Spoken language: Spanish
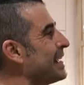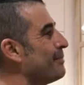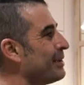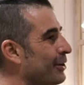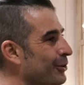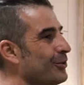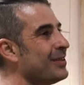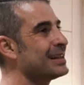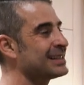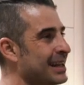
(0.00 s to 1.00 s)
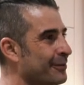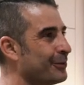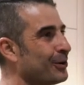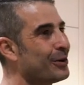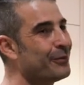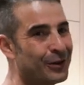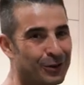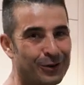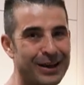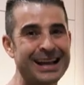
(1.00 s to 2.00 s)
y el microondas y el
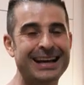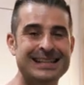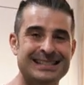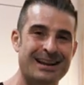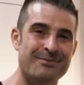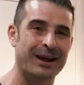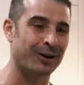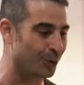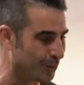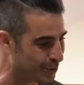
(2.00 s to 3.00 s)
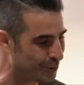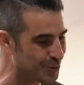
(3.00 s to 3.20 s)
frigorífico en cristal blanco. Bueno,